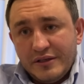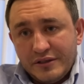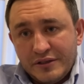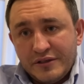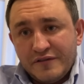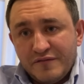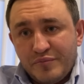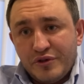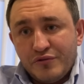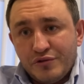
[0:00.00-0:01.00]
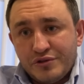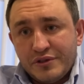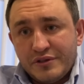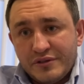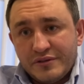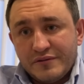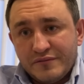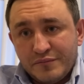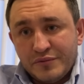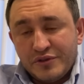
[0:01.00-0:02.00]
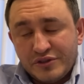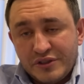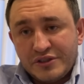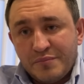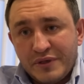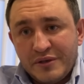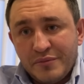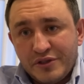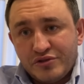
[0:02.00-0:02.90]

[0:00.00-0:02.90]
И в первую очередь мы должны понимать,